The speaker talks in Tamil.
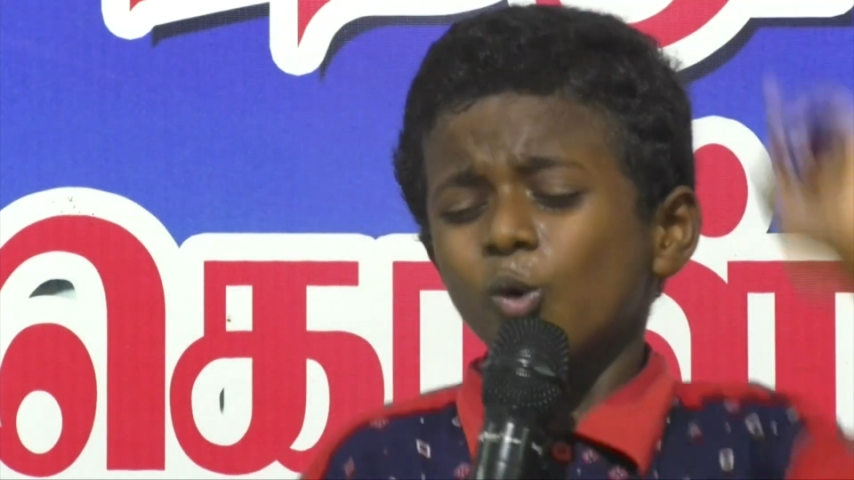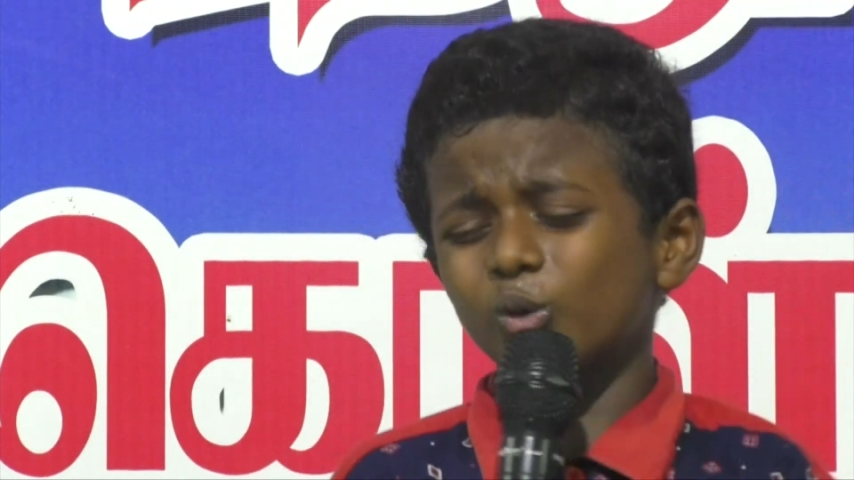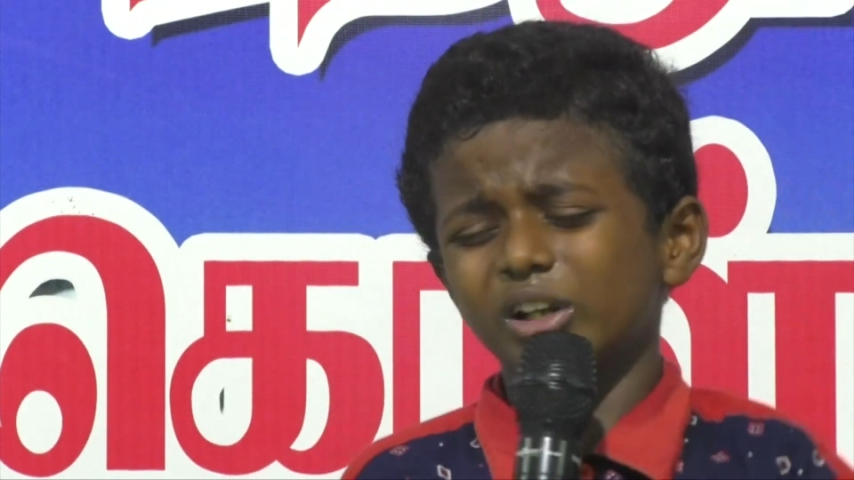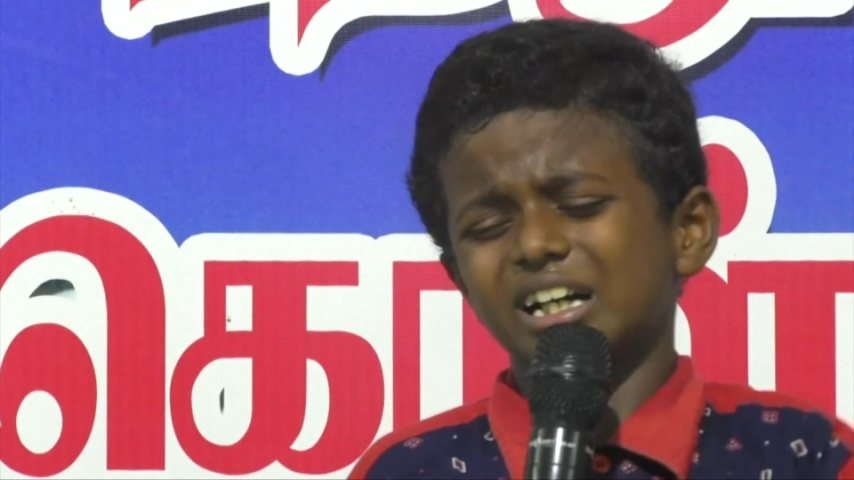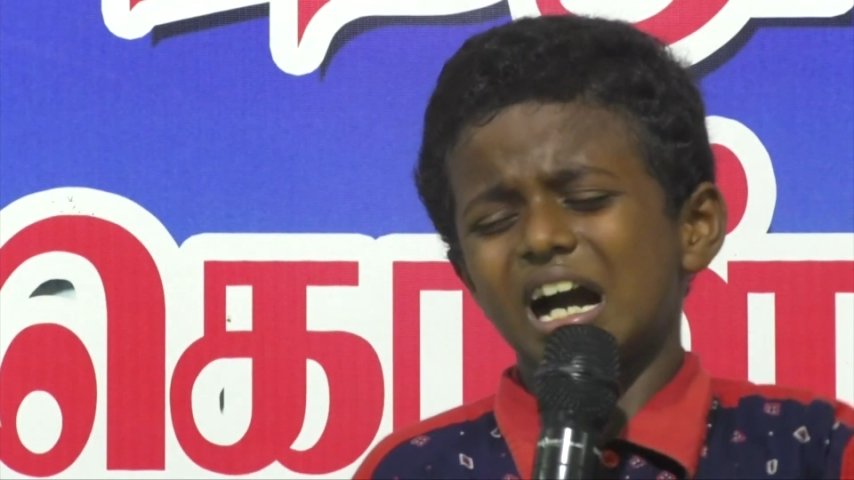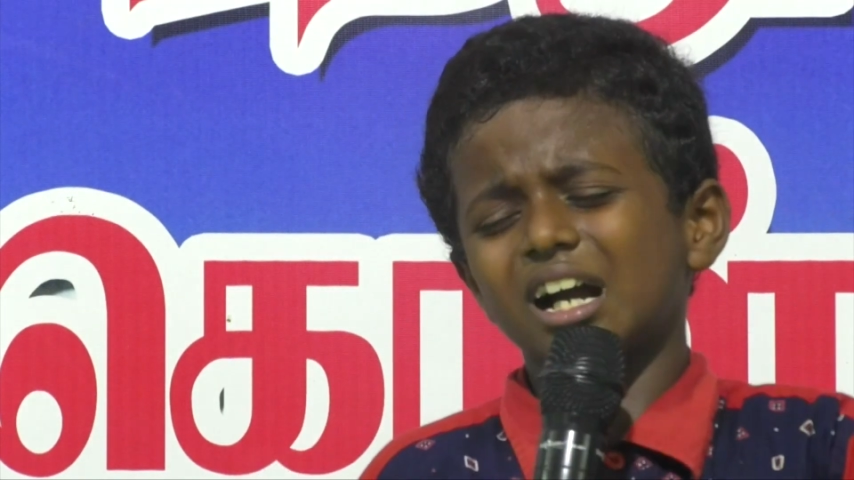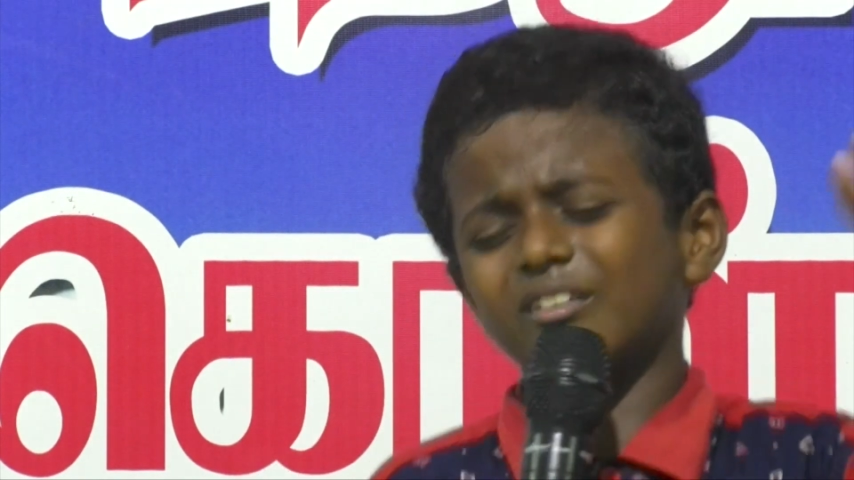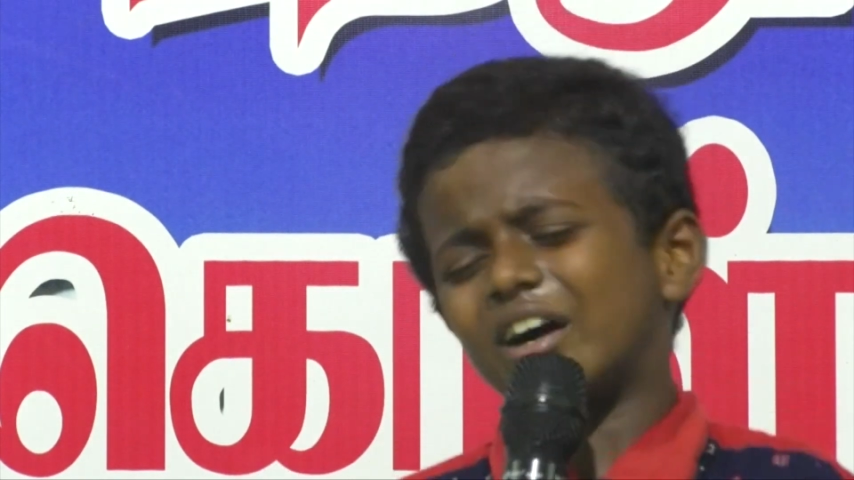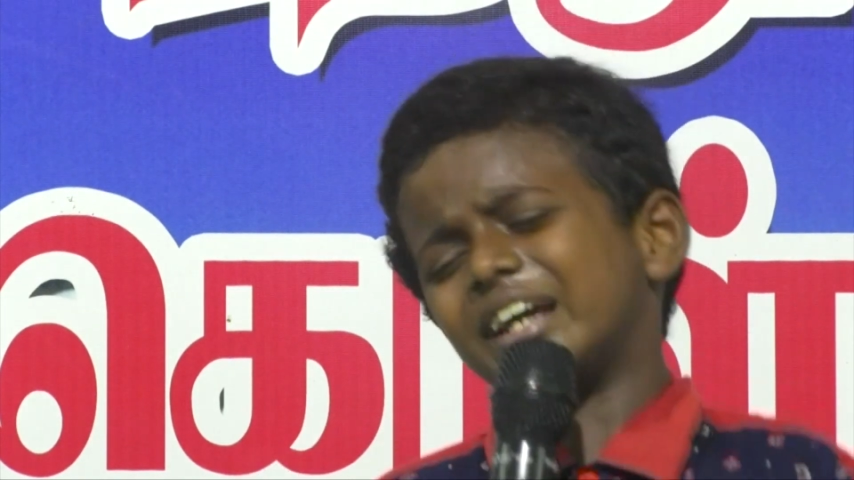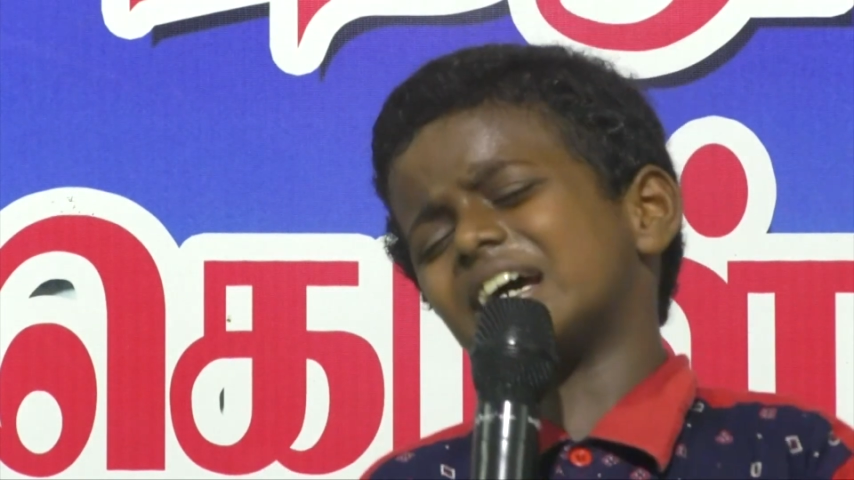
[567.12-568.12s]

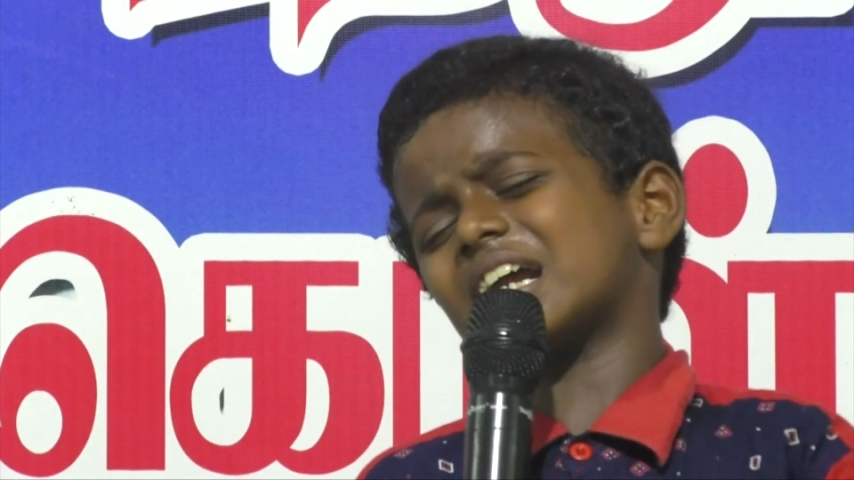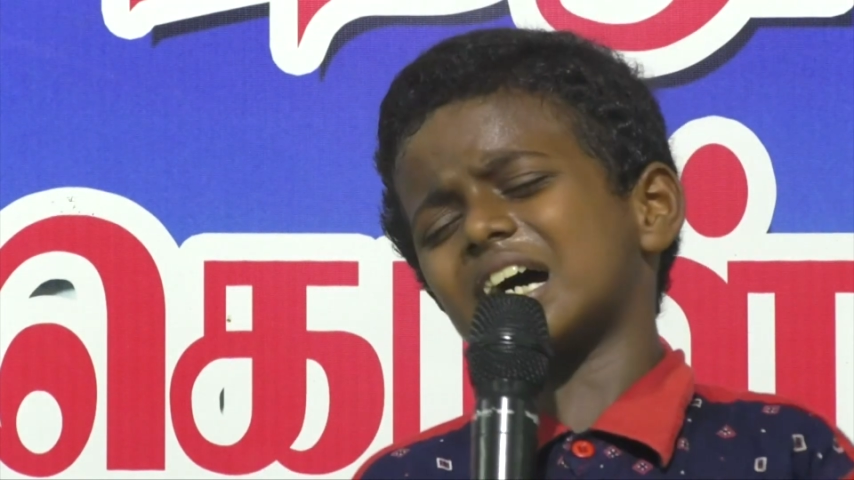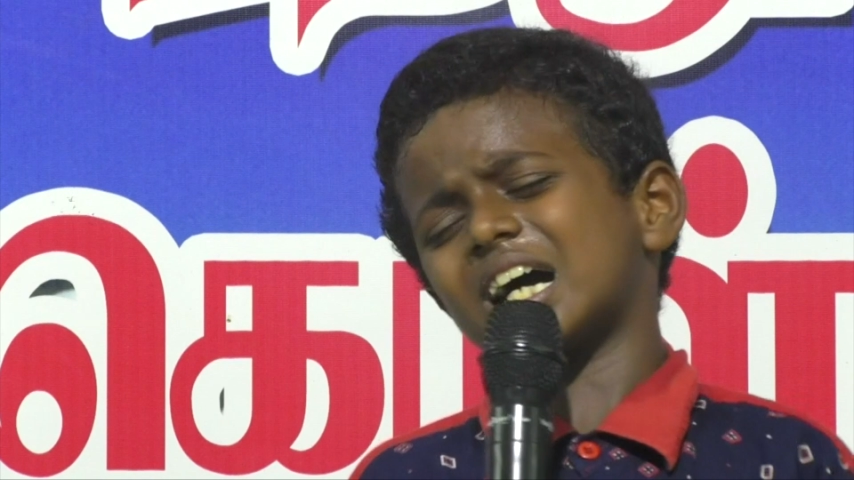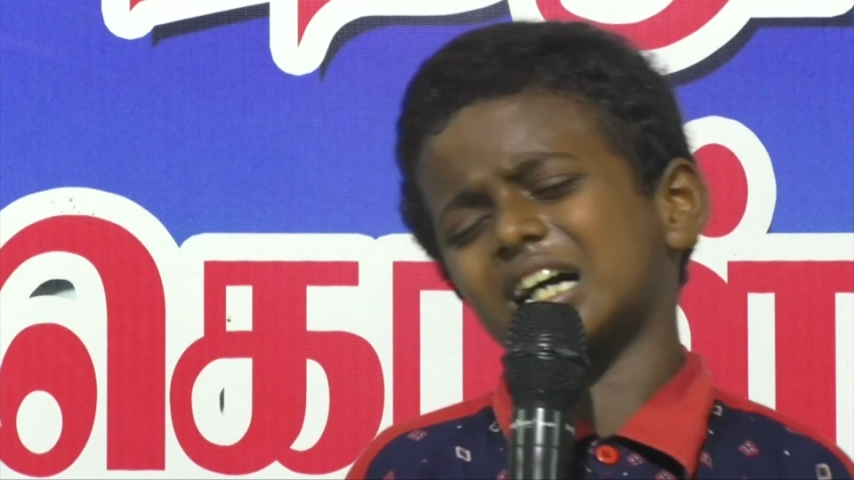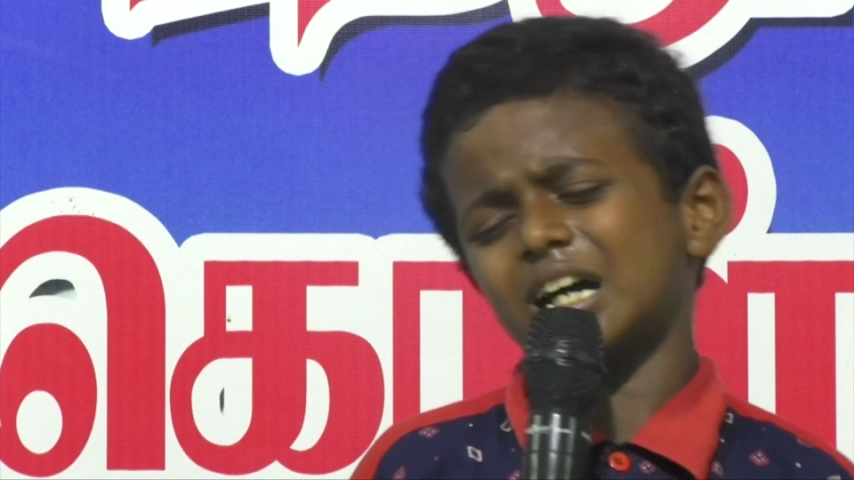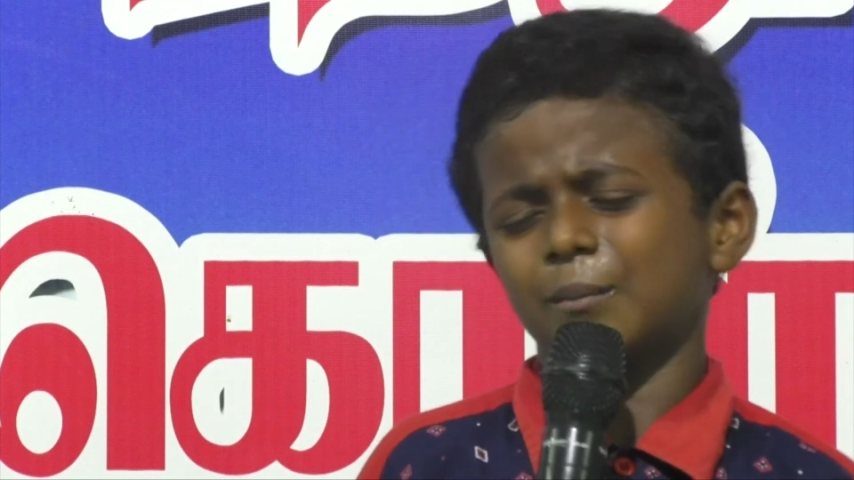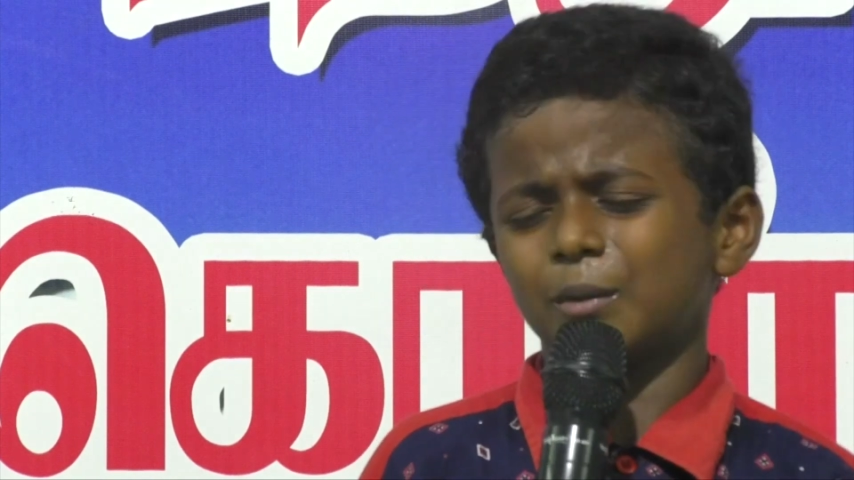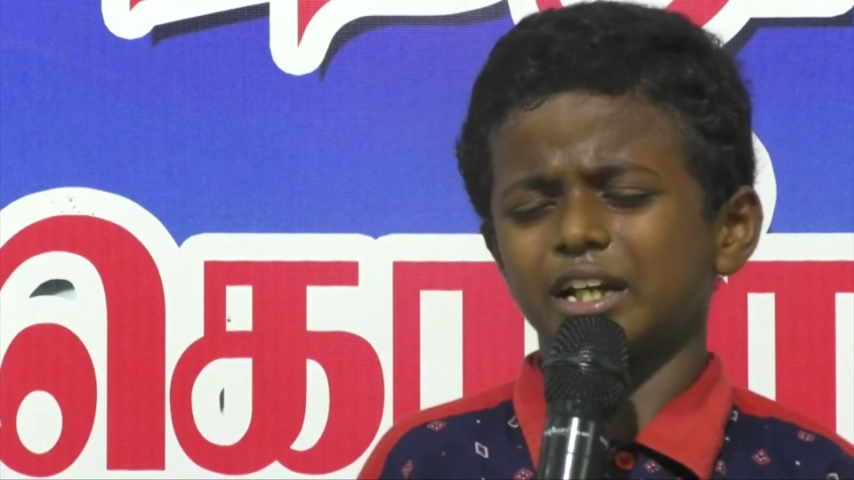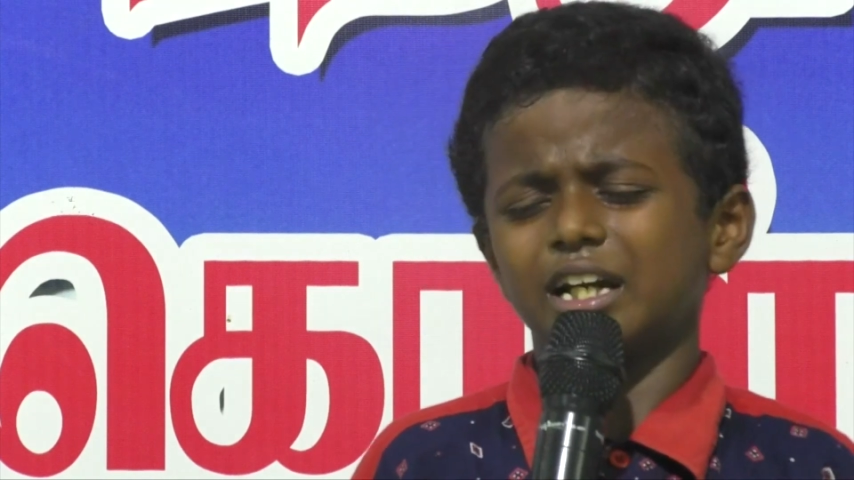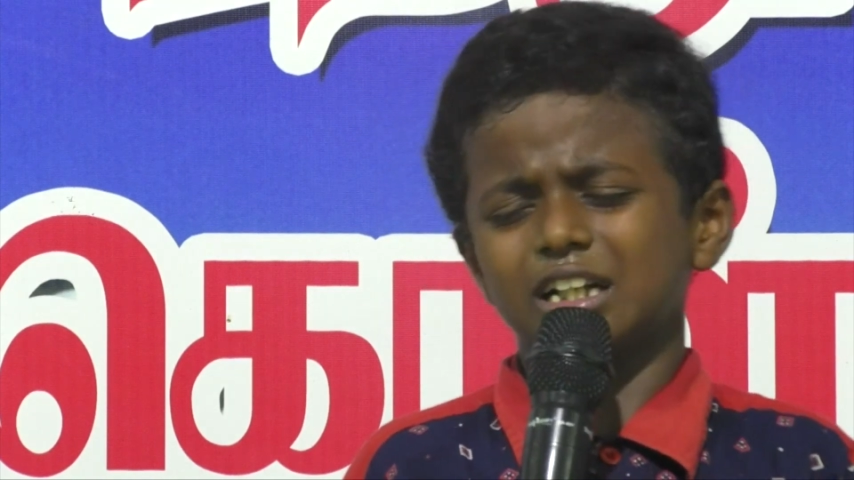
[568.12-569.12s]
உங்களுக்காக வயராக்காமல்